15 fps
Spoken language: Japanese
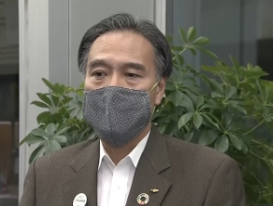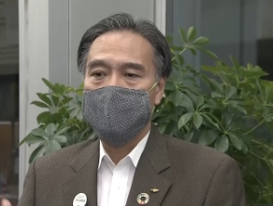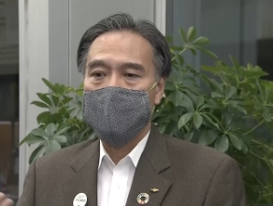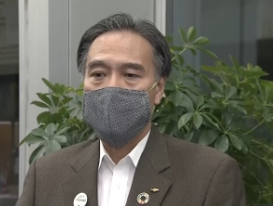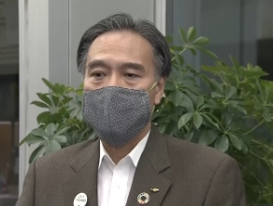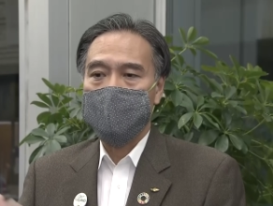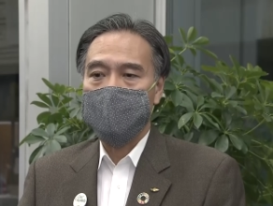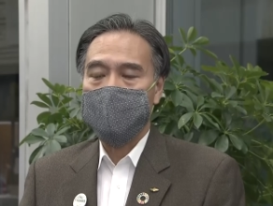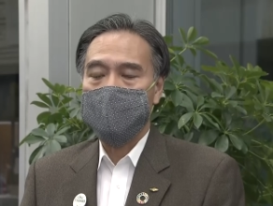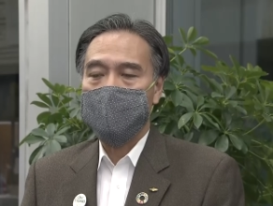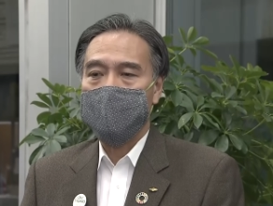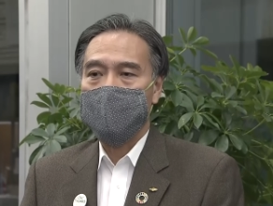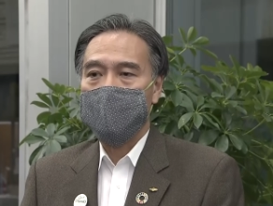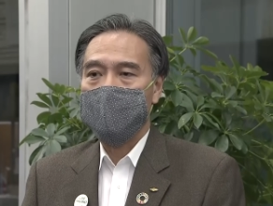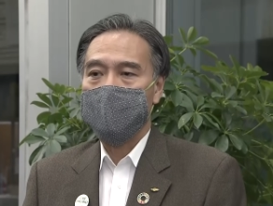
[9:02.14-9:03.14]
まあ、あの知事
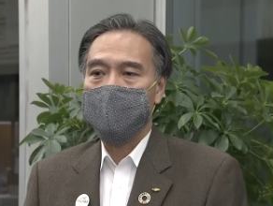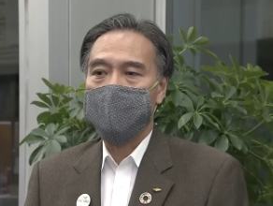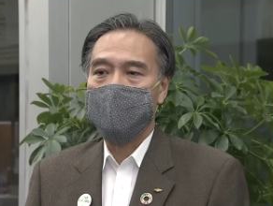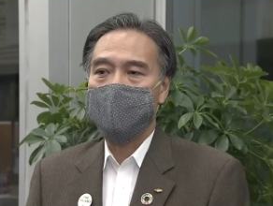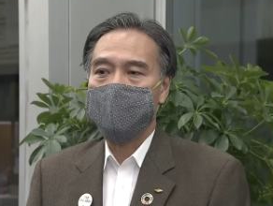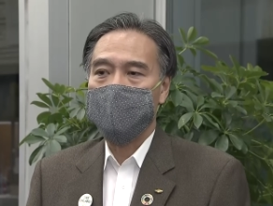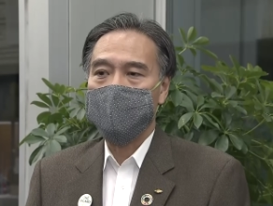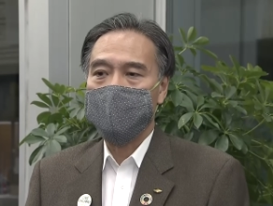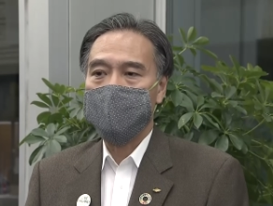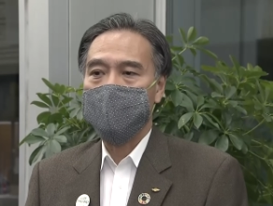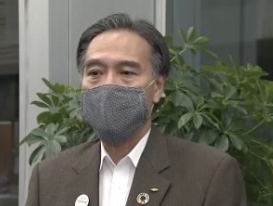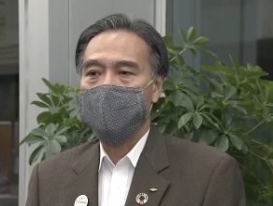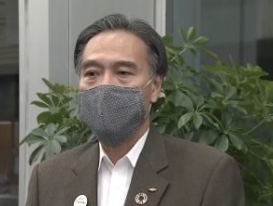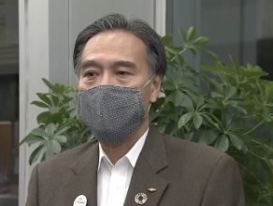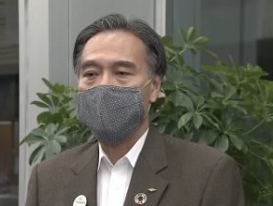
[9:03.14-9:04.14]
会からも要
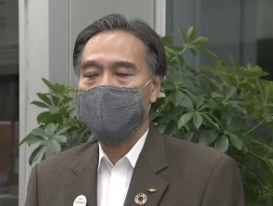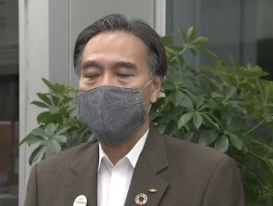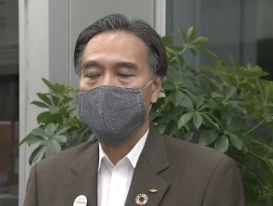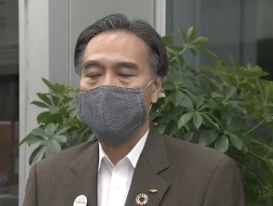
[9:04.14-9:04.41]
請を